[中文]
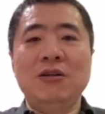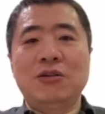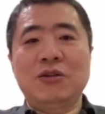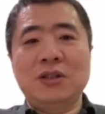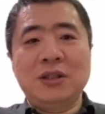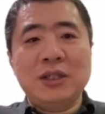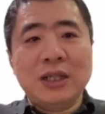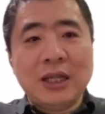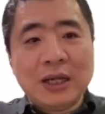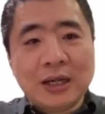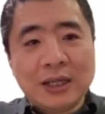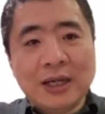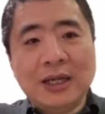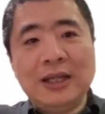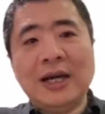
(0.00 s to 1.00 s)
就是现在
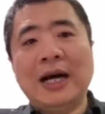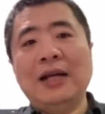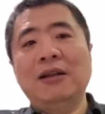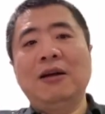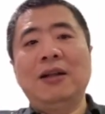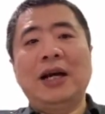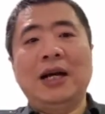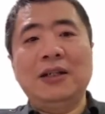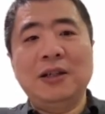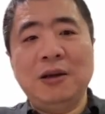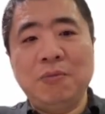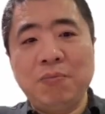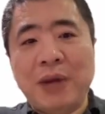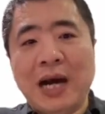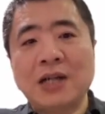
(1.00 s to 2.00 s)
刚才给你看到的啊，这
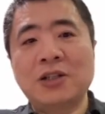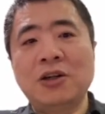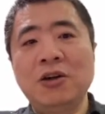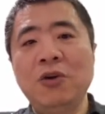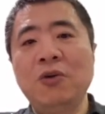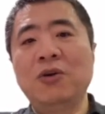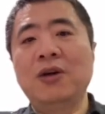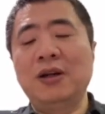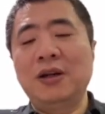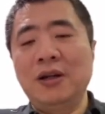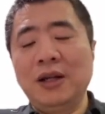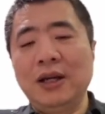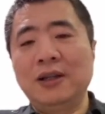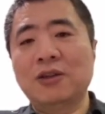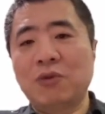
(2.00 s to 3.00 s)
八十六个
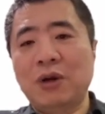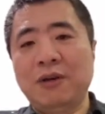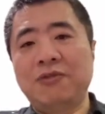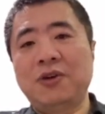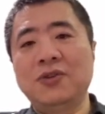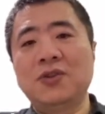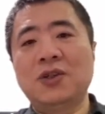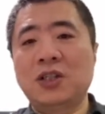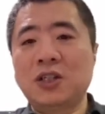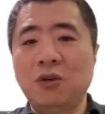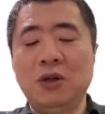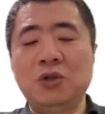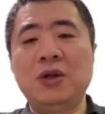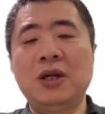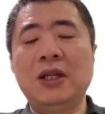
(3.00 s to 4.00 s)
linked reference 是
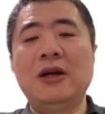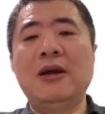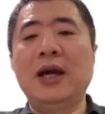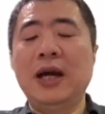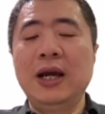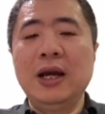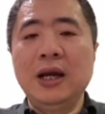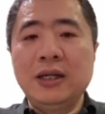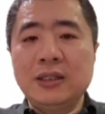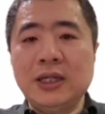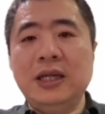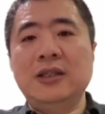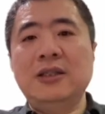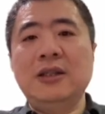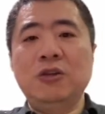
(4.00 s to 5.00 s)
我觉得，哎，
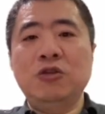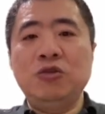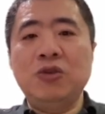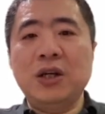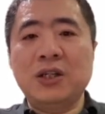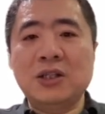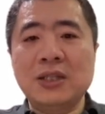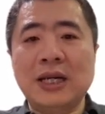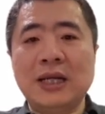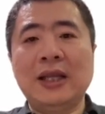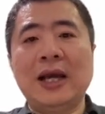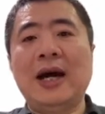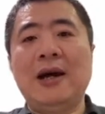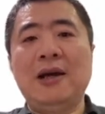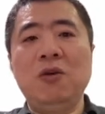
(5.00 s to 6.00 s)
这些确实在
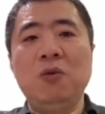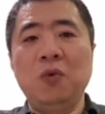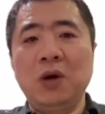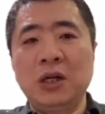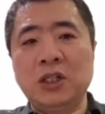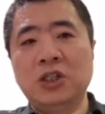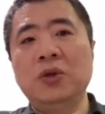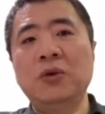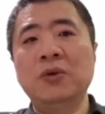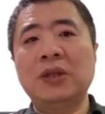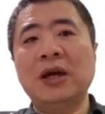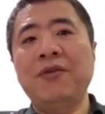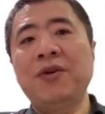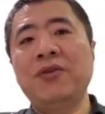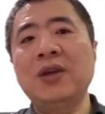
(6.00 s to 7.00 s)
谈我使用
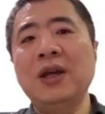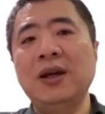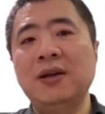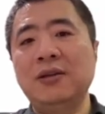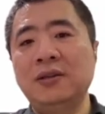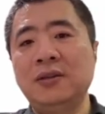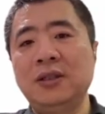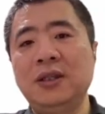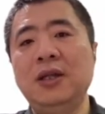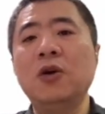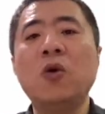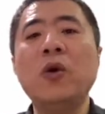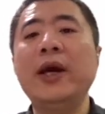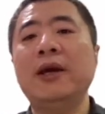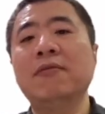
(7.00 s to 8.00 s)
DevOpsink 的体
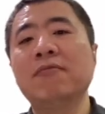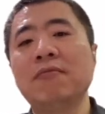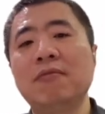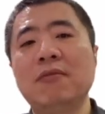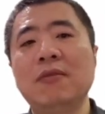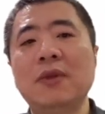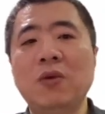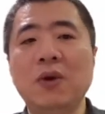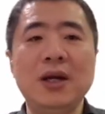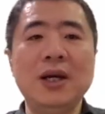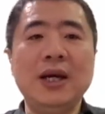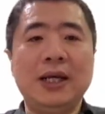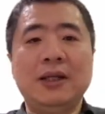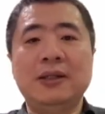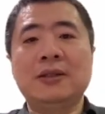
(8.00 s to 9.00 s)
会。我可以
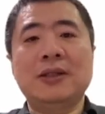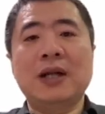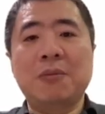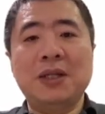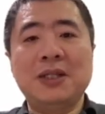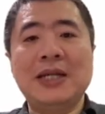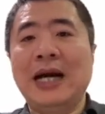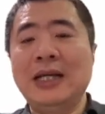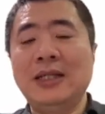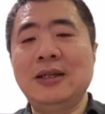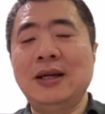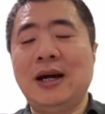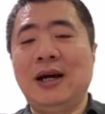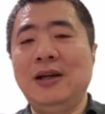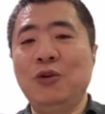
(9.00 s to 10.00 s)
给它上面加一
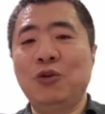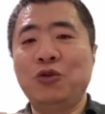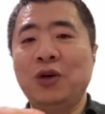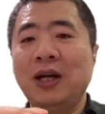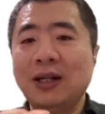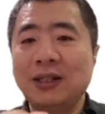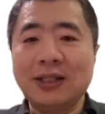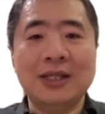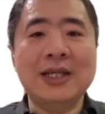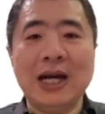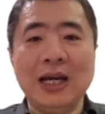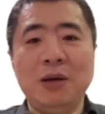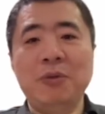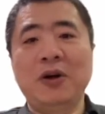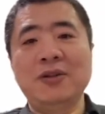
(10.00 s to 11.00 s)
些啊，例如说再
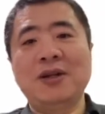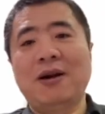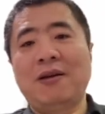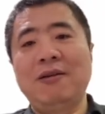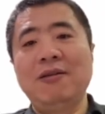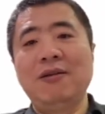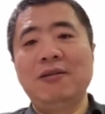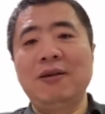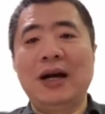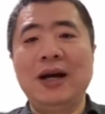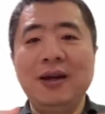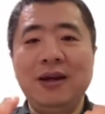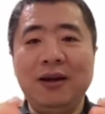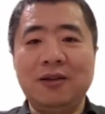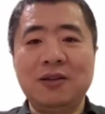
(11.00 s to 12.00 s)
加一个标签儿
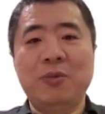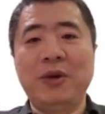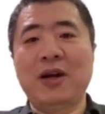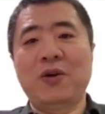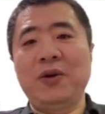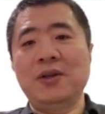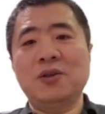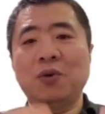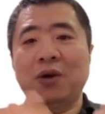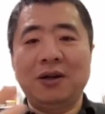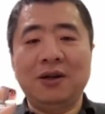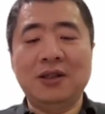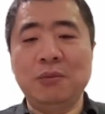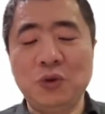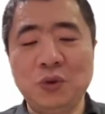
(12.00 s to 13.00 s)
啊，experience 或
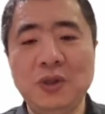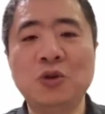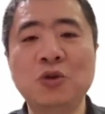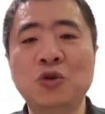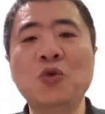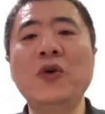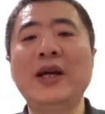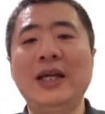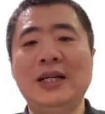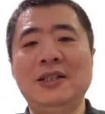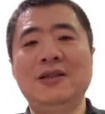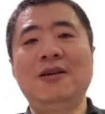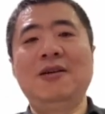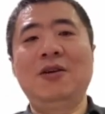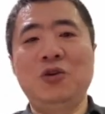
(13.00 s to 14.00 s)
者什么东西，用中文也
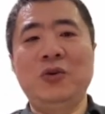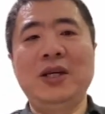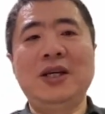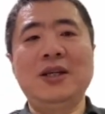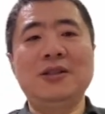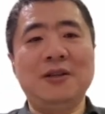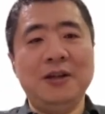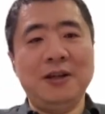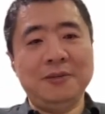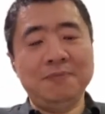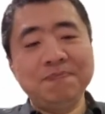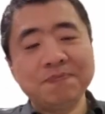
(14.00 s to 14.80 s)
行，中文也行啊。